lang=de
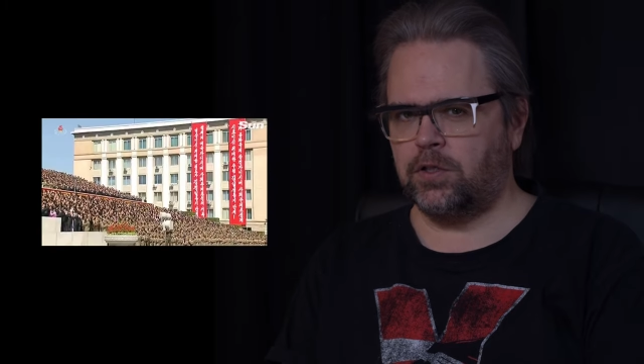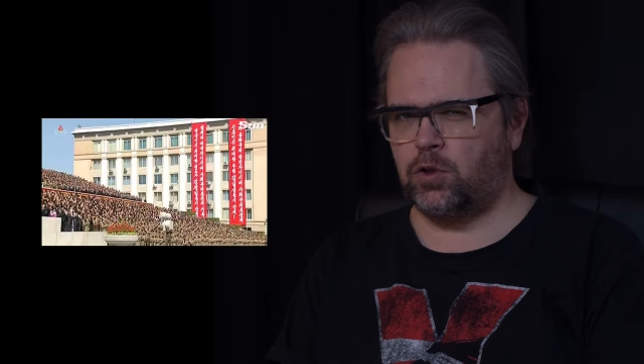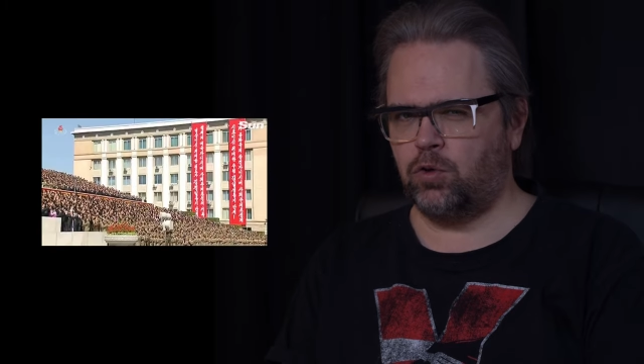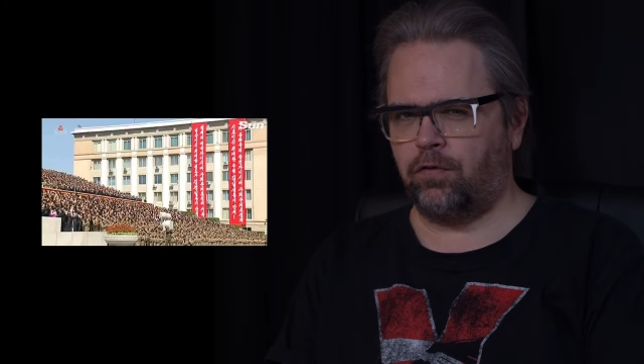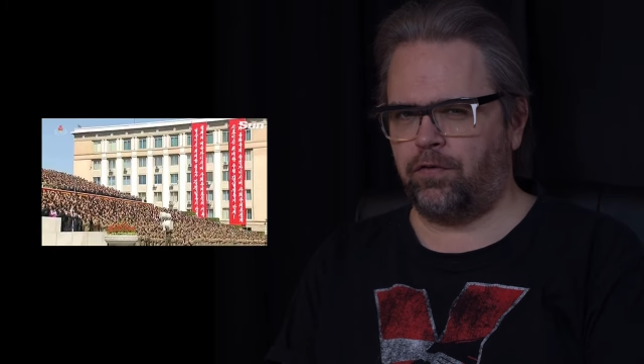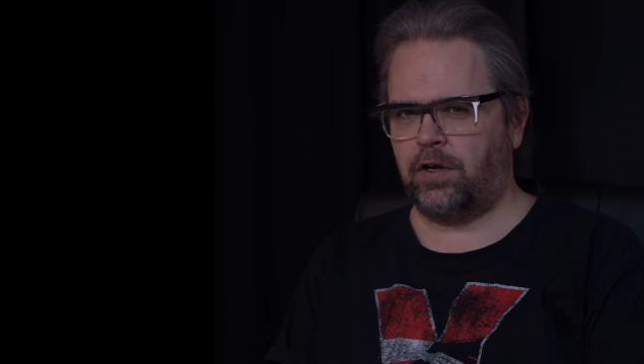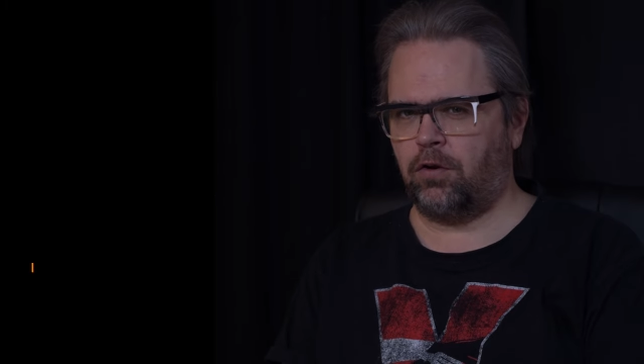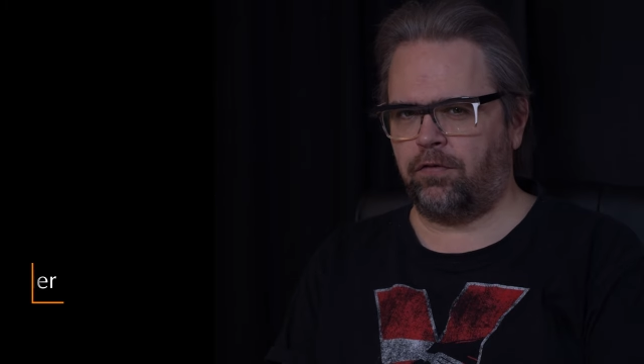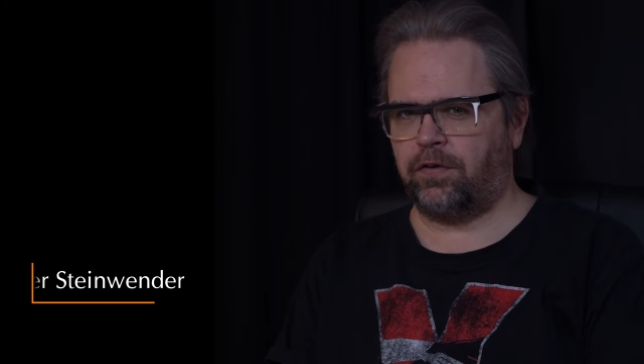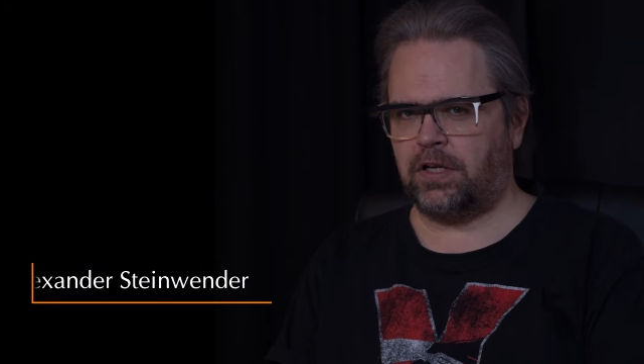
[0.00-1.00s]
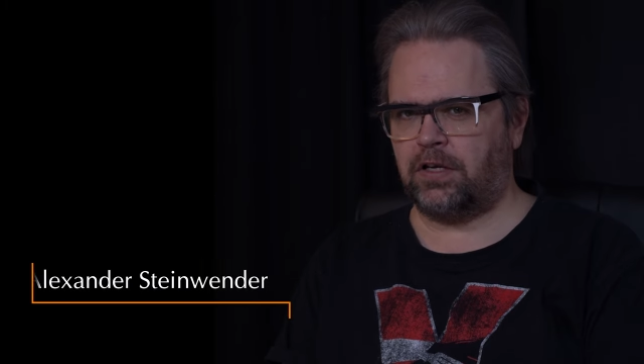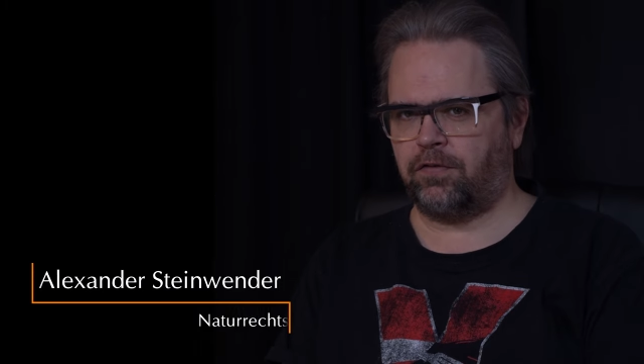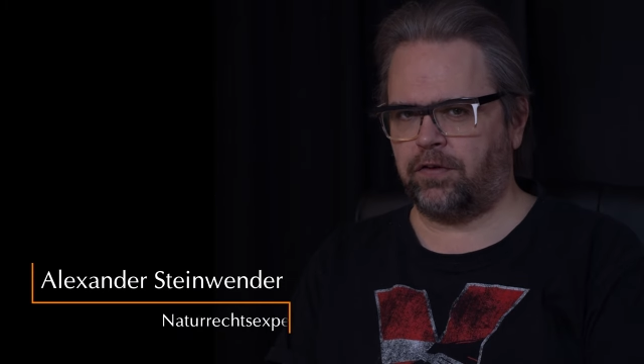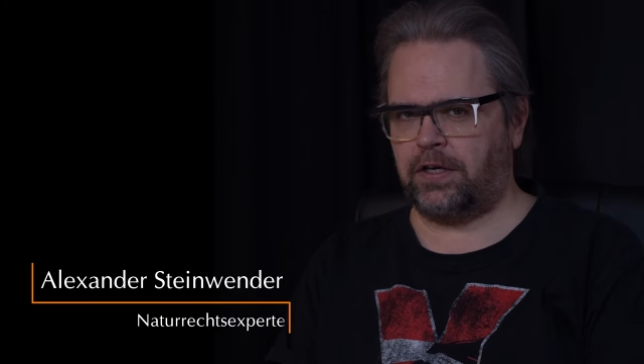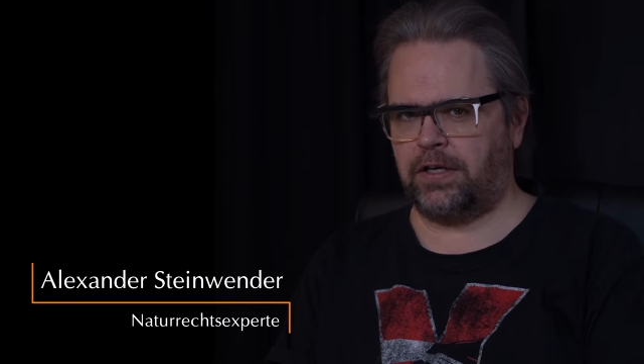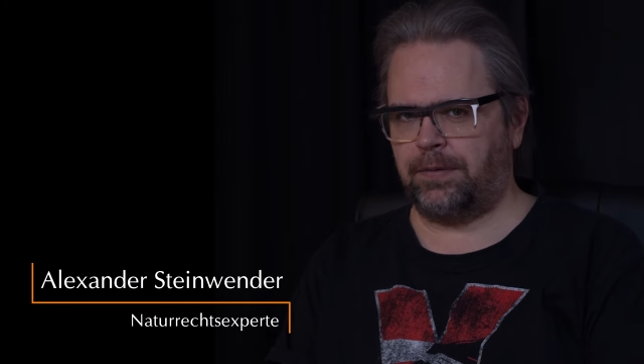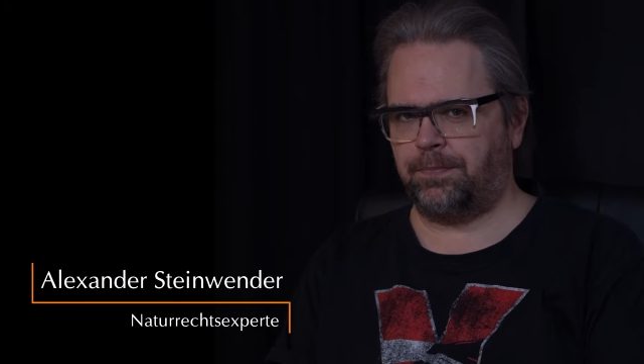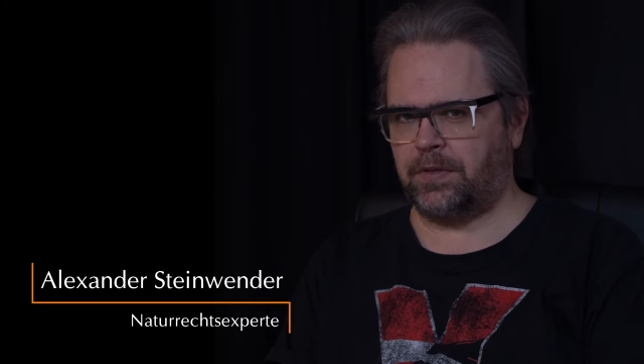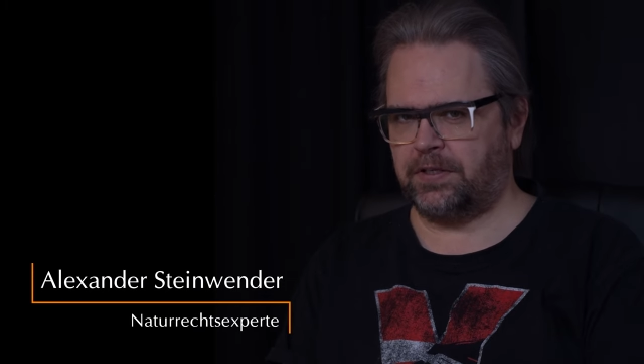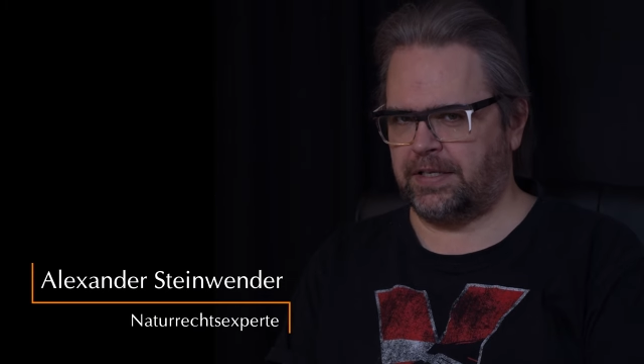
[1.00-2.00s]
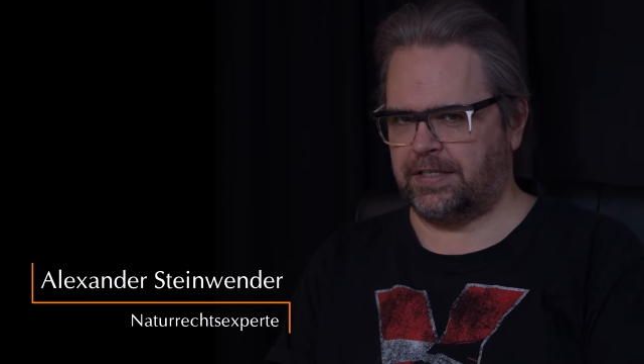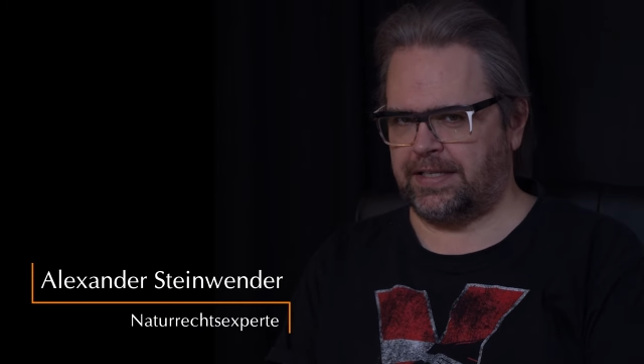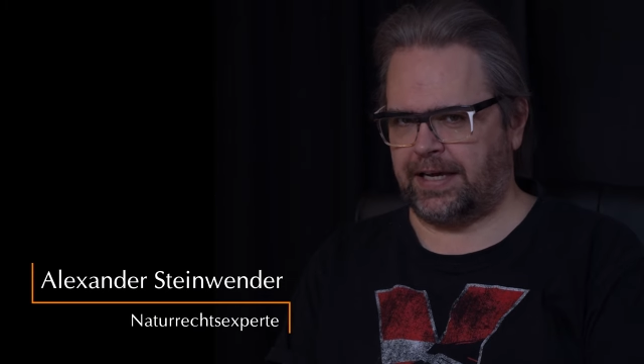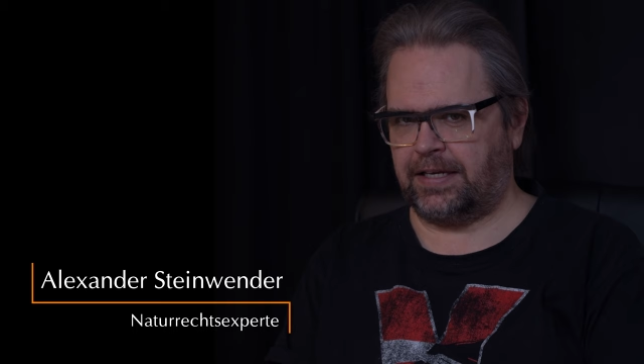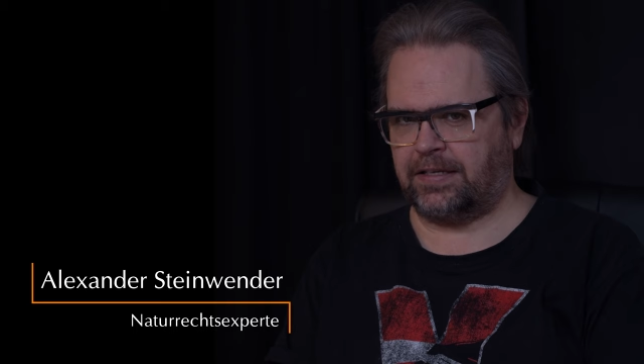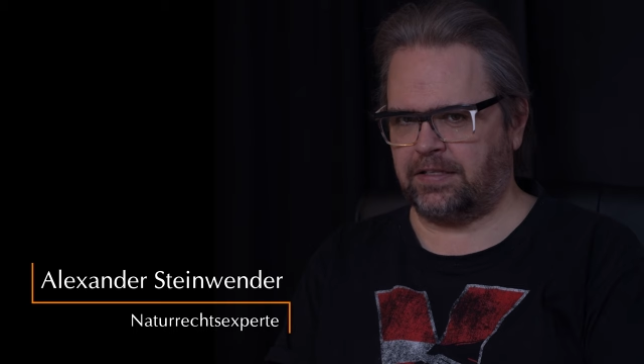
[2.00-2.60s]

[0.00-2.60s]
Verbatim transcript: Zu viel öffentlicher Friede ist ein Zeichen,